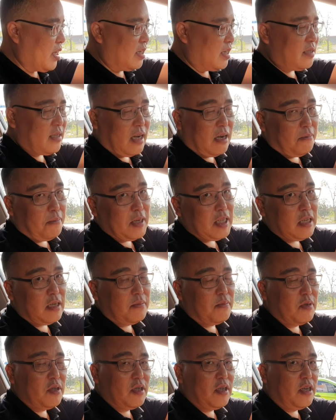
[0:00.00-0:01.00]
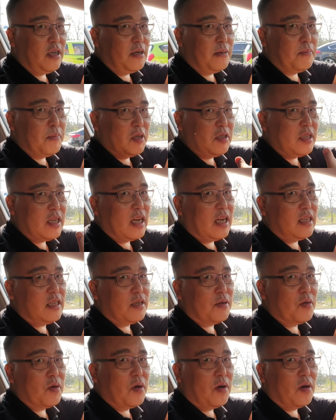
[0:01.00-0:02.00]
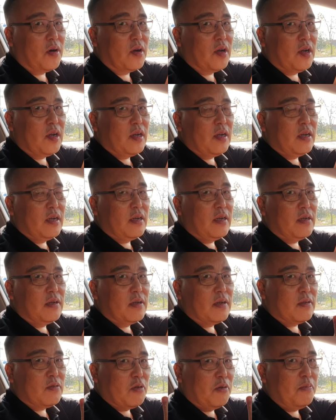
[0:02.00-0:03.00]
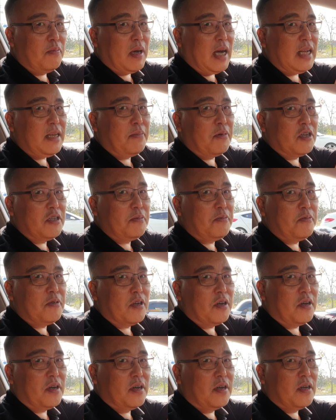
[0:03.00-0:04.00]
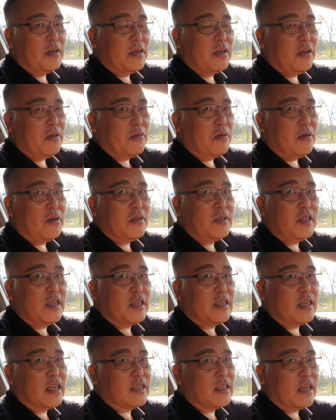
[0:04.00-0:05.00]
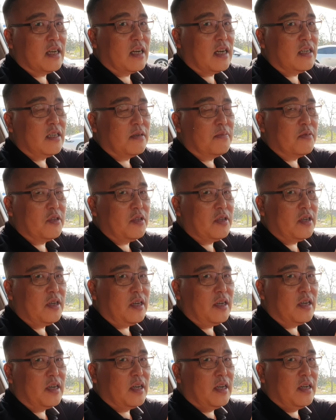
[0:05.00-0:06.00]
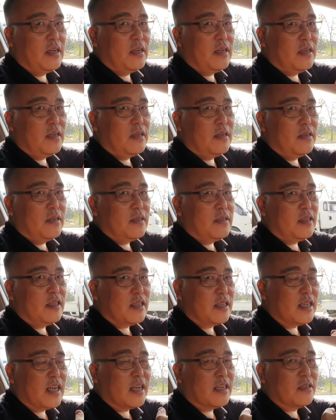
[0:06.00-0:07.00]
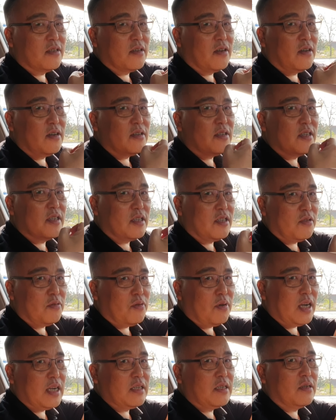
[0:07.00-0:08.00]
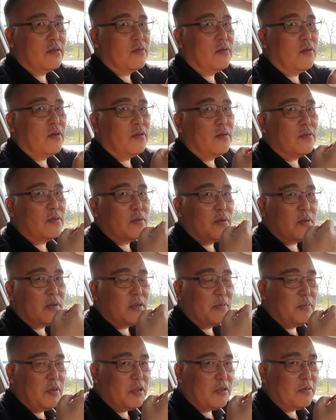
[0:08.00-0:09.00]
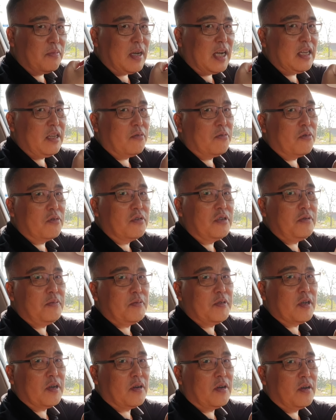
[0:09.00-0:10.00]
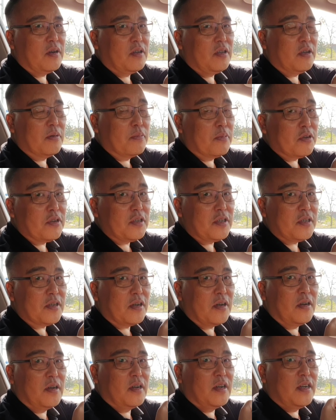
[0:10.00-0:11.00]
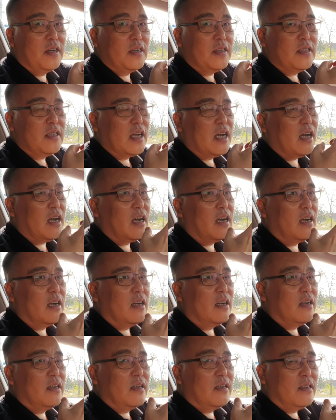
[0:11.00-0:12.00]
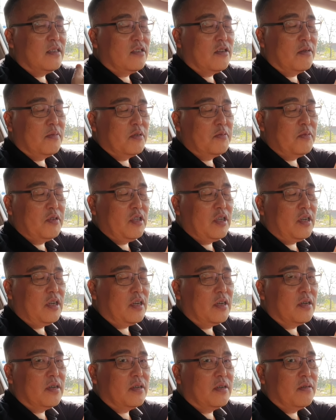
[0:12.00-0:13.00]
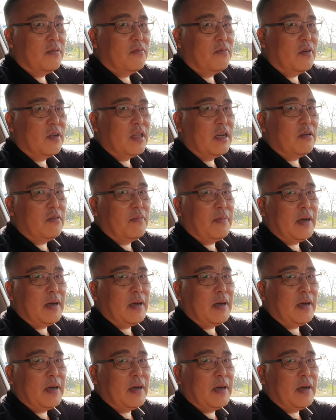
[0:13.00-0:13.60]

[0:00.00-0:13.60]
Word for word: 사업하시는 분들 번창하시고 돈 많이 버십시오. 그리고 직장 생활 하시는 분들 직장에서 승진도 하시고 또 급료도 많이 오르십시오. 연봉이죠. 자, 젊은 분들 원하고